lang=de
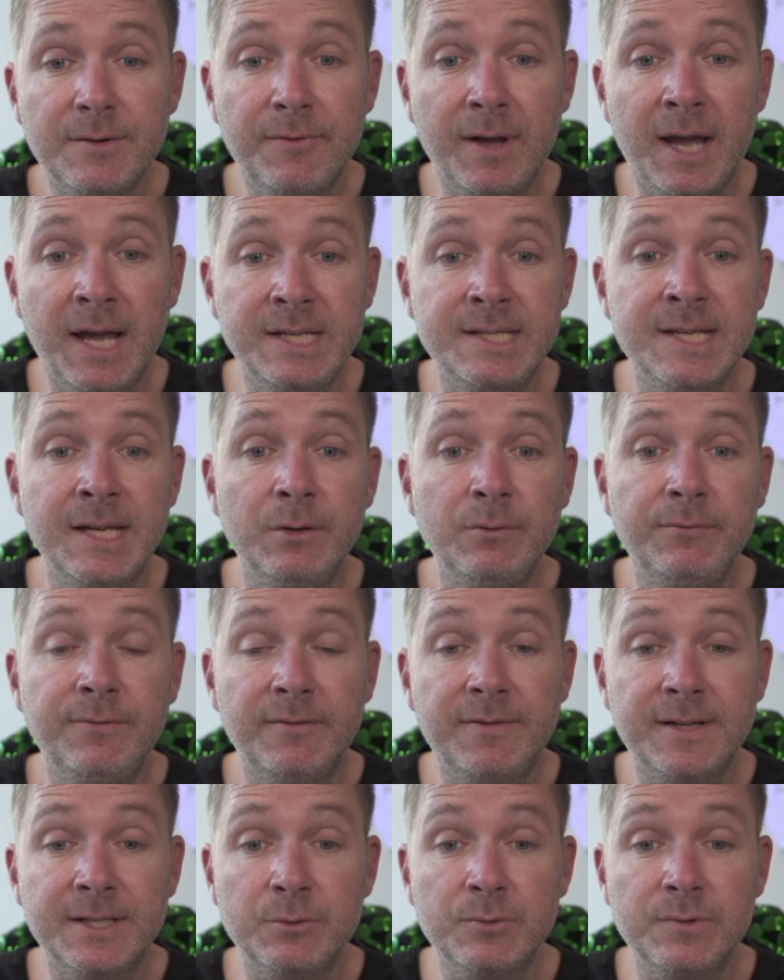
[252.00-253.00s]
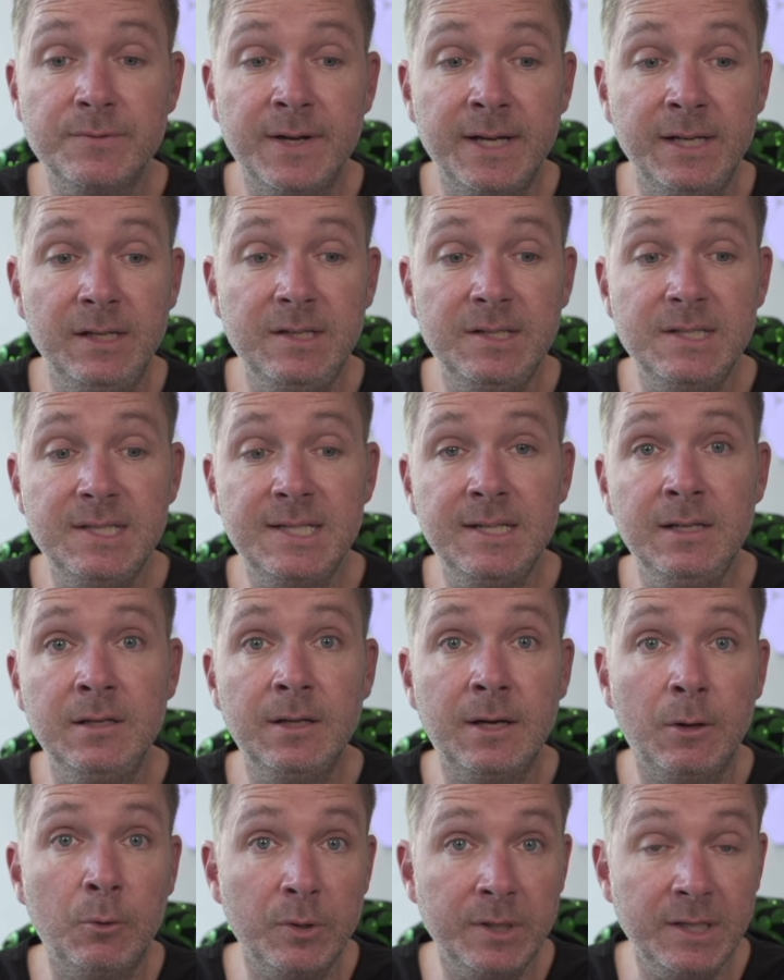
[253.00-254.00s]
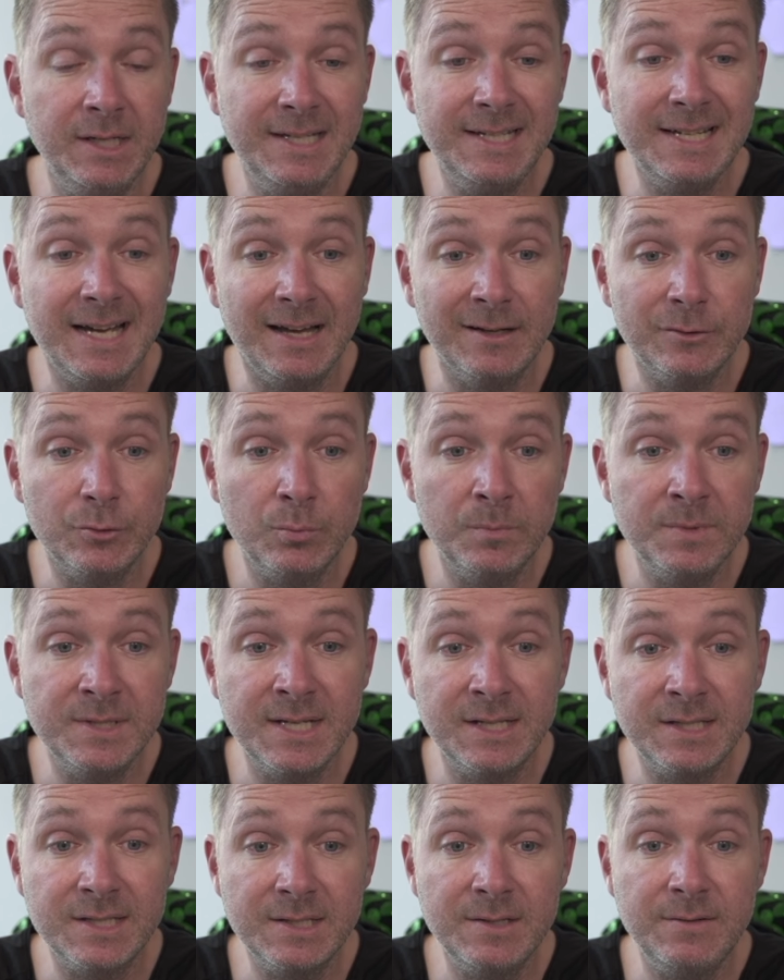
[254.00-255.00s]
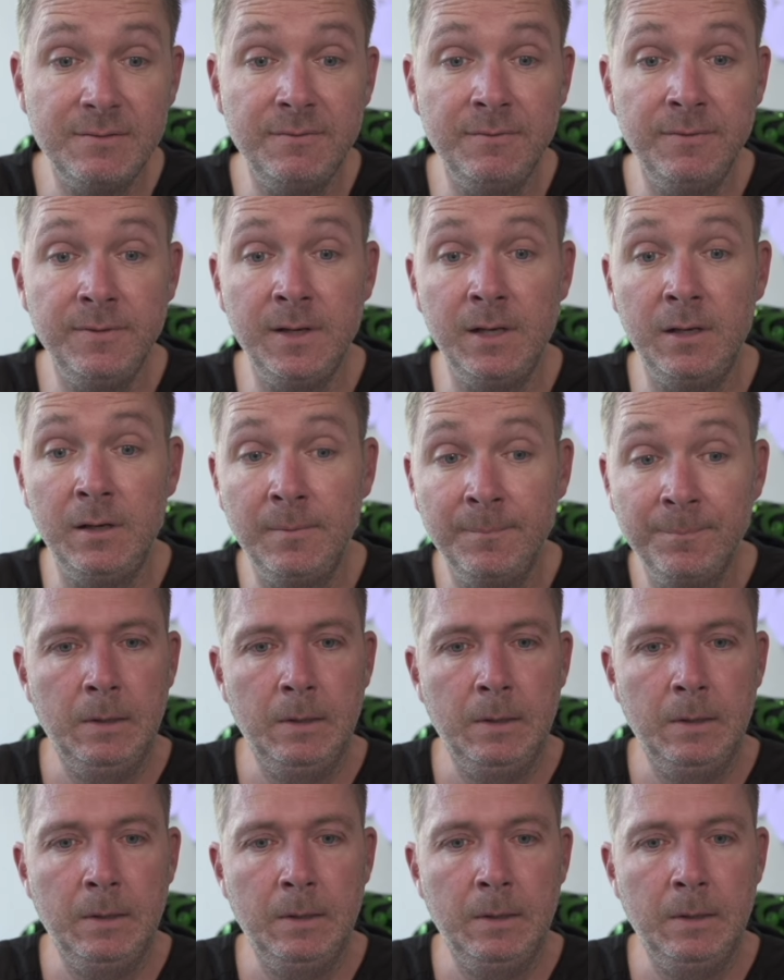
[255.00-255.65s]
Verein seine verfassungsfeindlichen Ziele auch in die Tat umsetzen will.